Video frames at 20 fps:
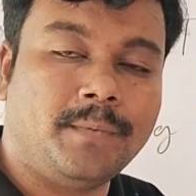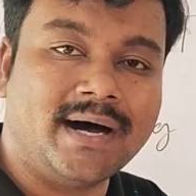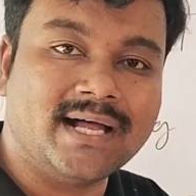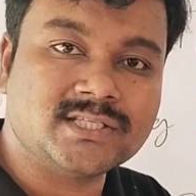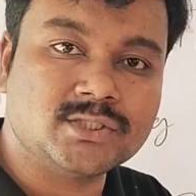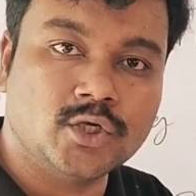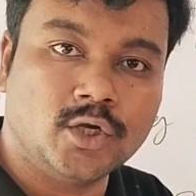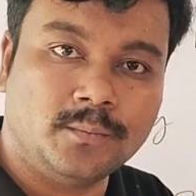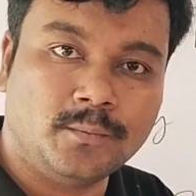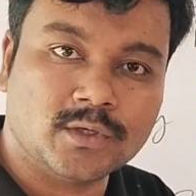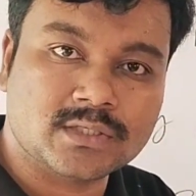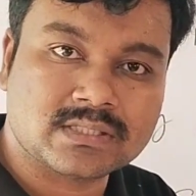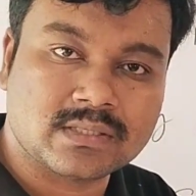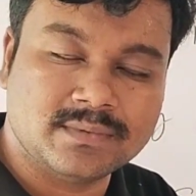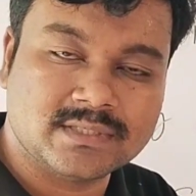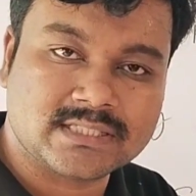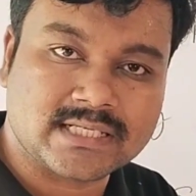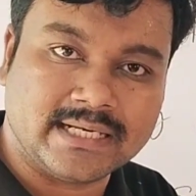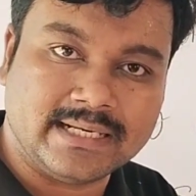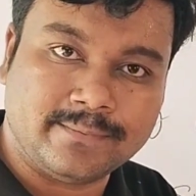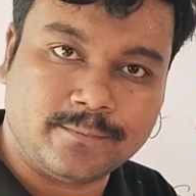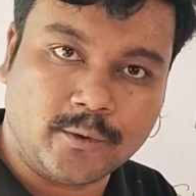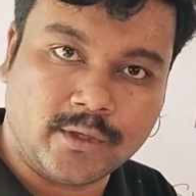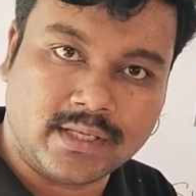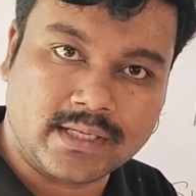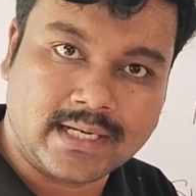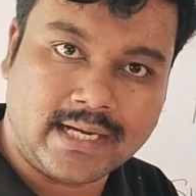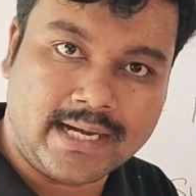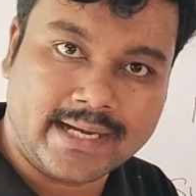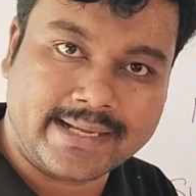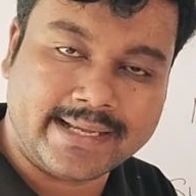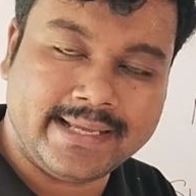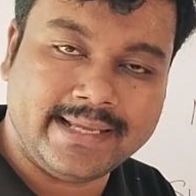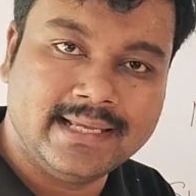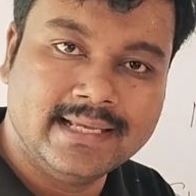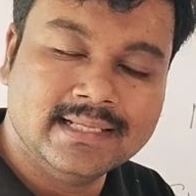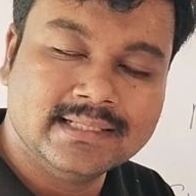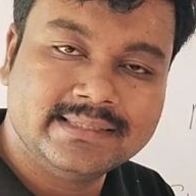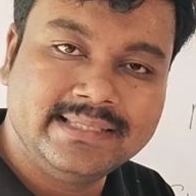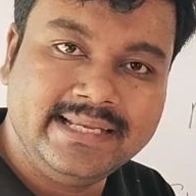পাঁচ নম্বর সেমিস্টারের পরীক্ষা আগে
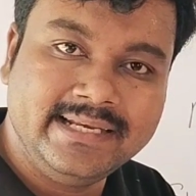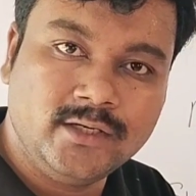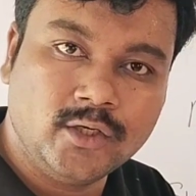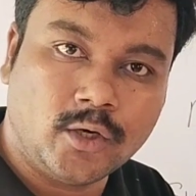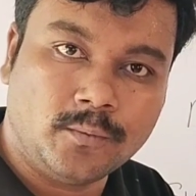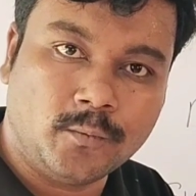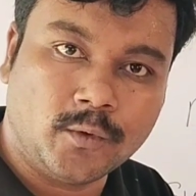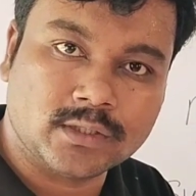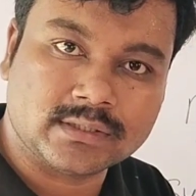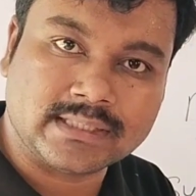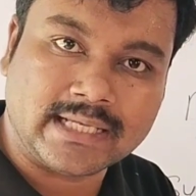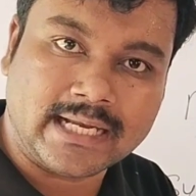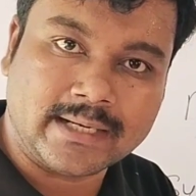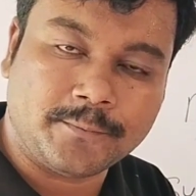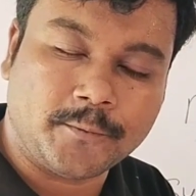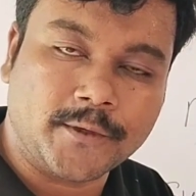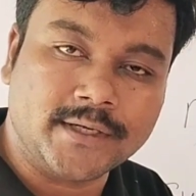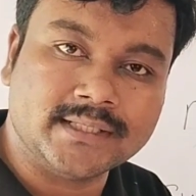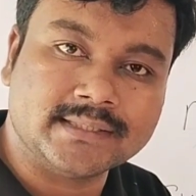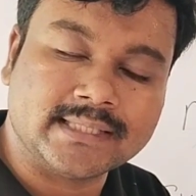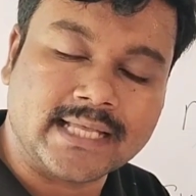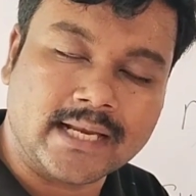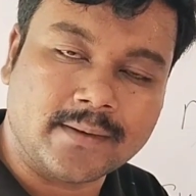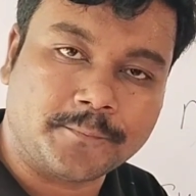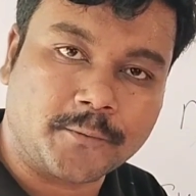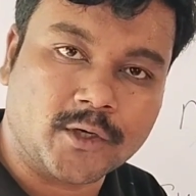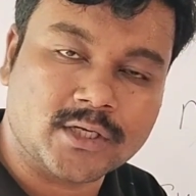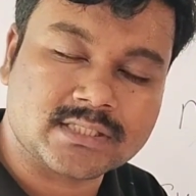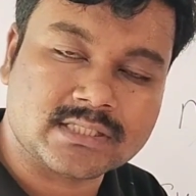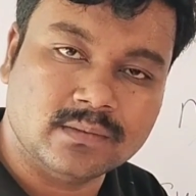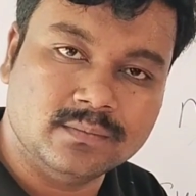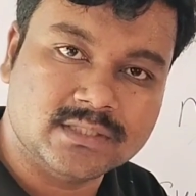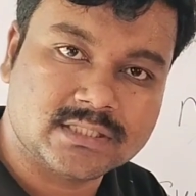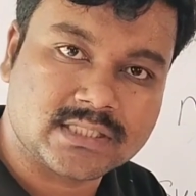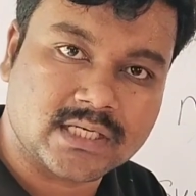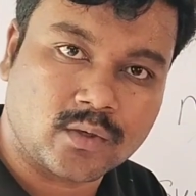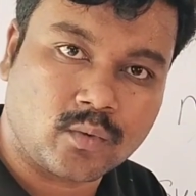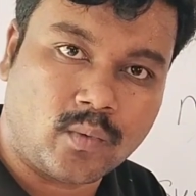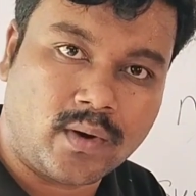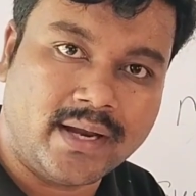তিন নম্বর তারপরে তারপরে
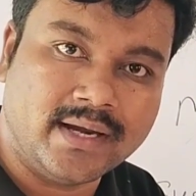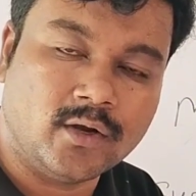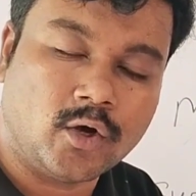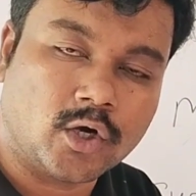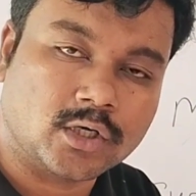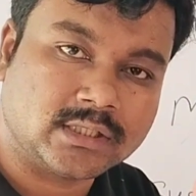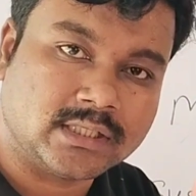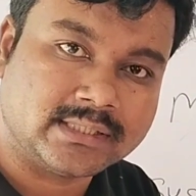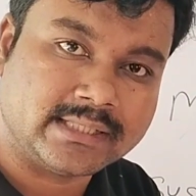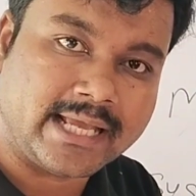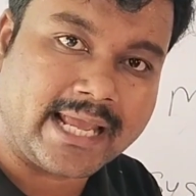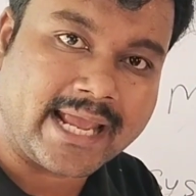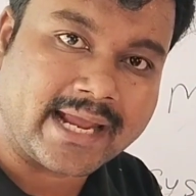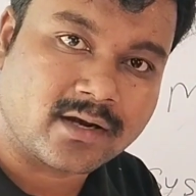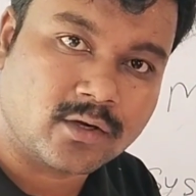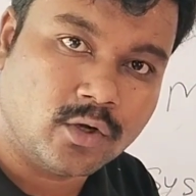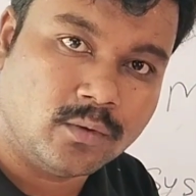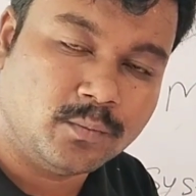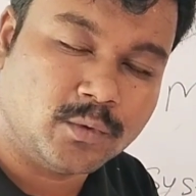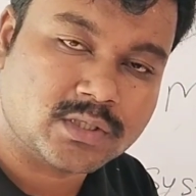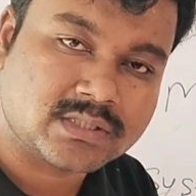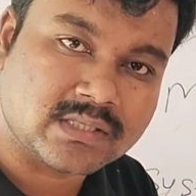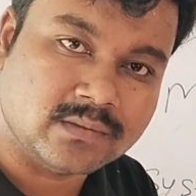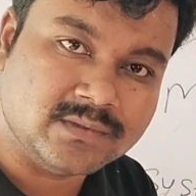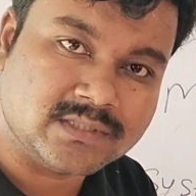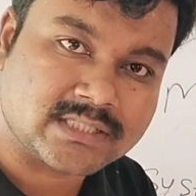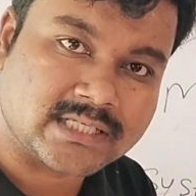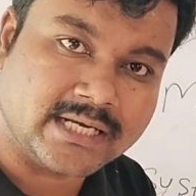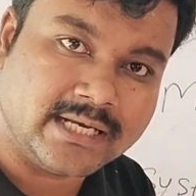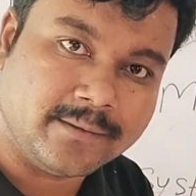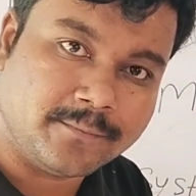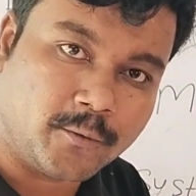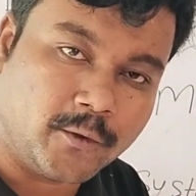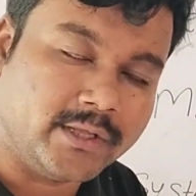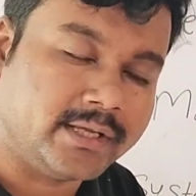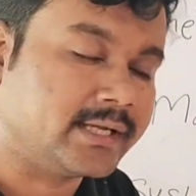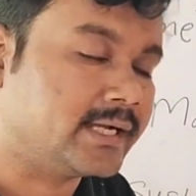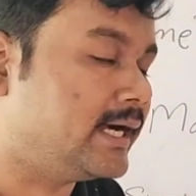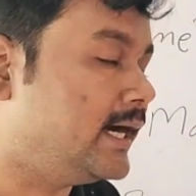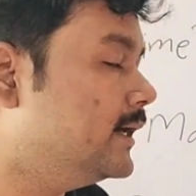সেমিস্টার ওয়ান অর্থাৎ এক নম্বর সেমিস্টারের
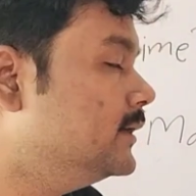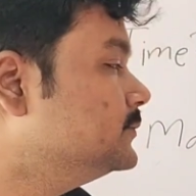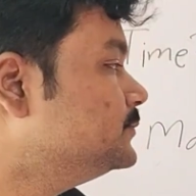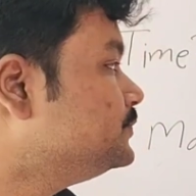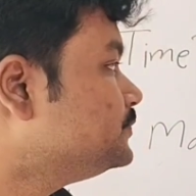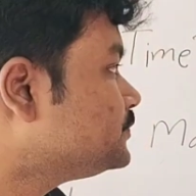পরীক্ষা